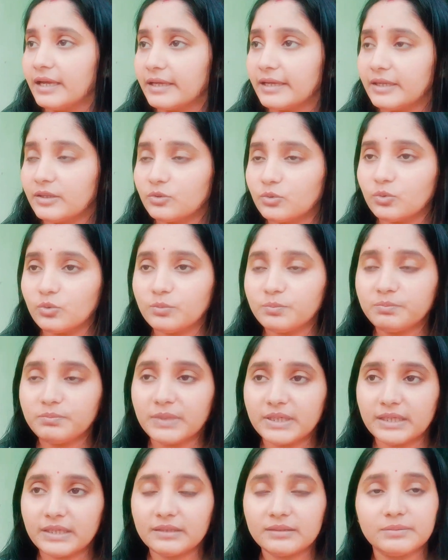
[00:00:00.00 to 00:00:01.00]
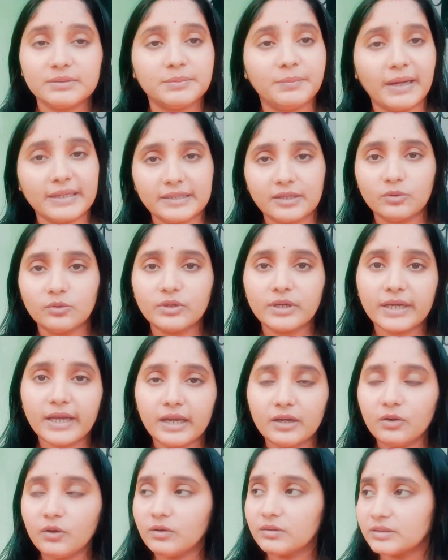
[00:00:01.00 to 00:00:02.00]
কিন্তু মানে মাথা ঘুরে
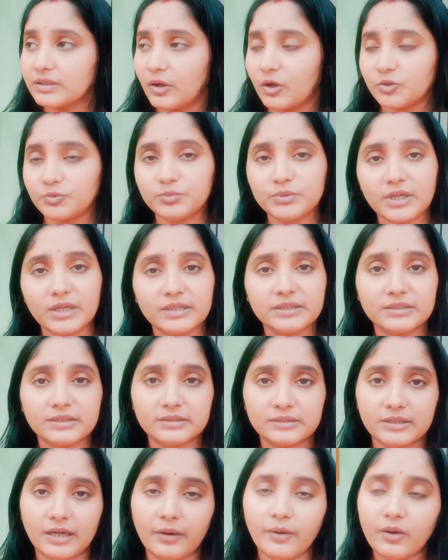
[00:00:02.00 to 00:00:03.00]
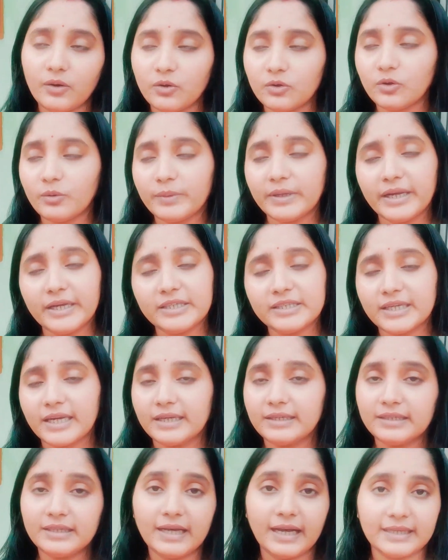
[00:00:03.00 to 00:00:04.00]
গেল হসপিটালে যাওয়া হলো এই সেই
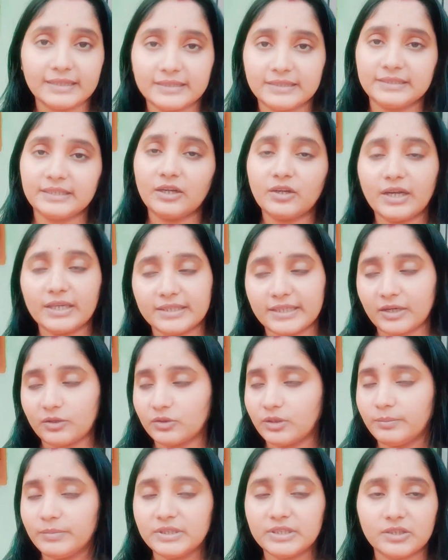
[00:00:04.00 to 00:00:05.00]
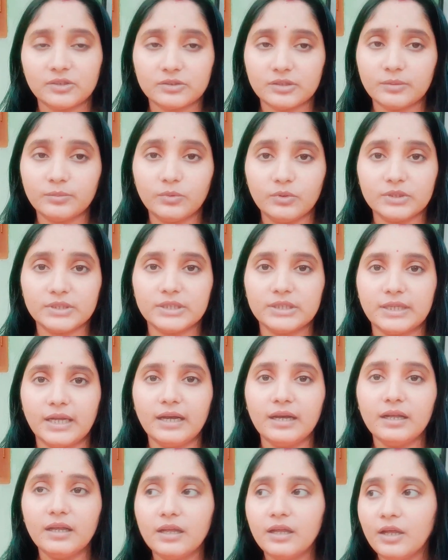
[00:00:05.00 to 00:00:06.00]
নিয়ে আছি যাই হোক আজকে এখন আমি নিজের কথা বলছি না
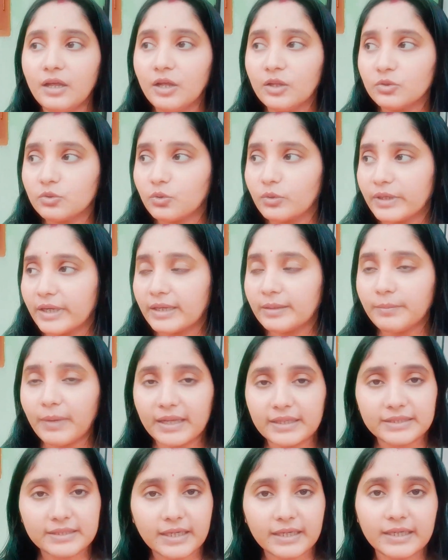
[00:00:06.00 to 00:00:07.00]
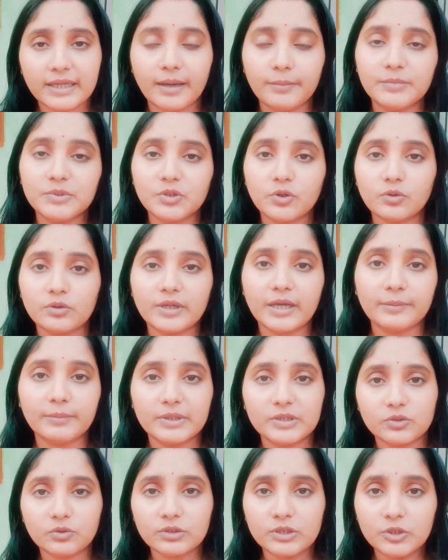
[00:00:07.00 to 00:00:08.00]
তো এর মাঝখানে আমি যখন
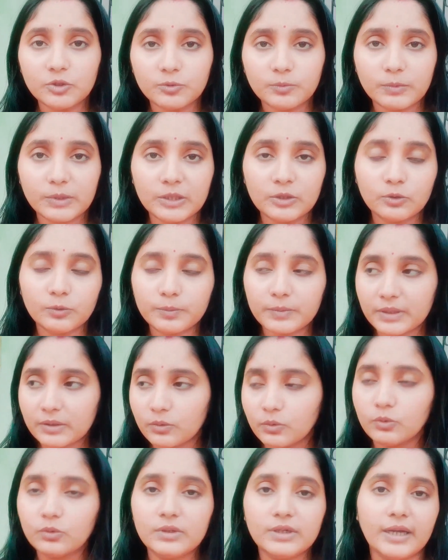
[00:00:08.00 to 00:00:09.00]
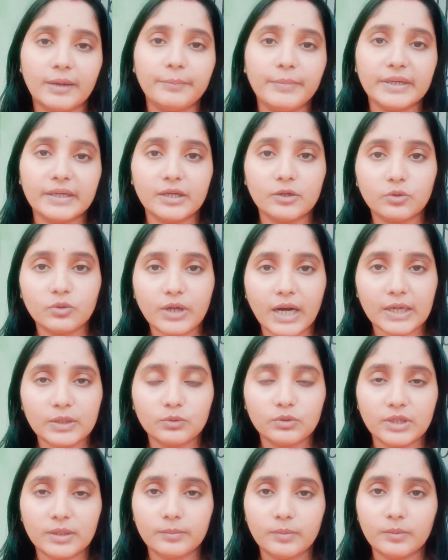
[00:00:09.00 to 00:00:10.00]
একবার যখন ইউটিউবটা খুললাম মেয়েকে একটু
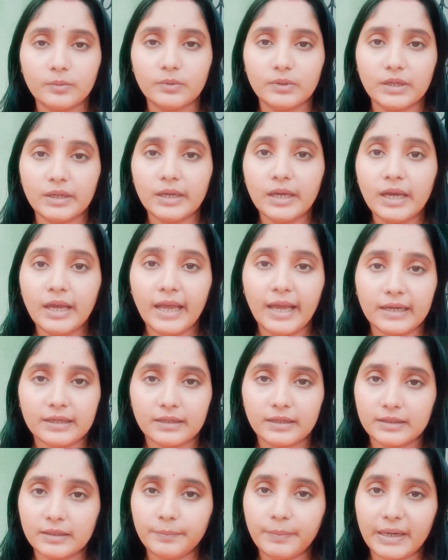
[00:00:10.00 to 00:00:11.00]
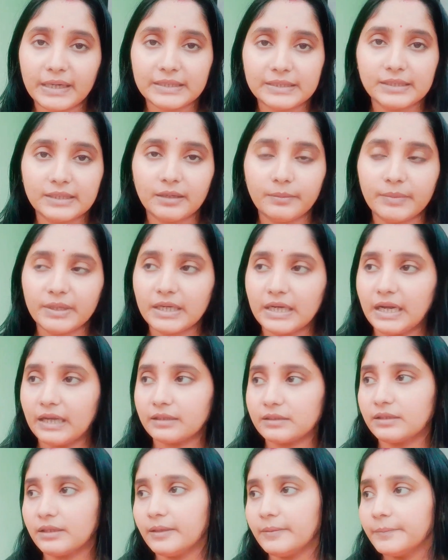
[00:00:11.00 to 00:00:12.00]
কার্টুন দেবো বলে একা একা পারছি না মেয়েকে
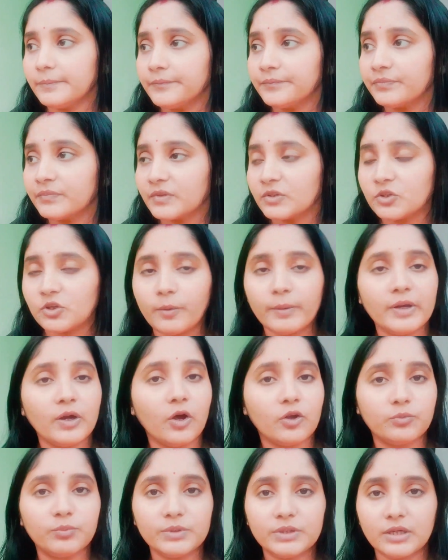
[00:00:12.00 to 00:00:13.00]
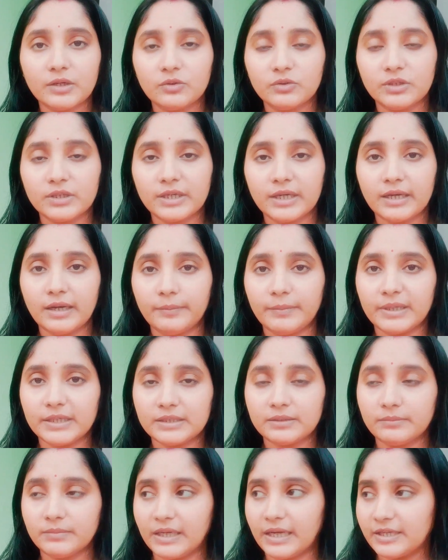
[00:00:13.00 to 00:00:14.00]
রাখতে সবাই হসপিটালের দিকে আমার
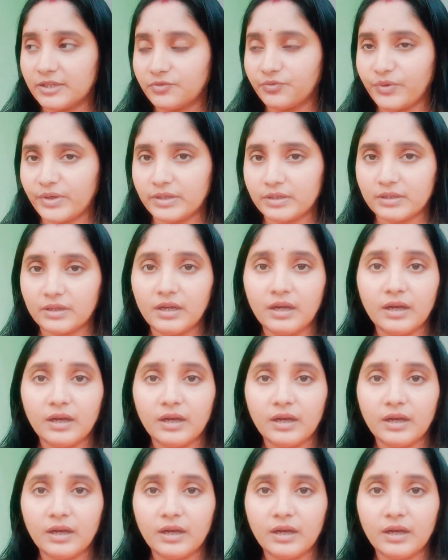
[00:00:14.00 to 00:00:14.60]
হাজব্যান্ড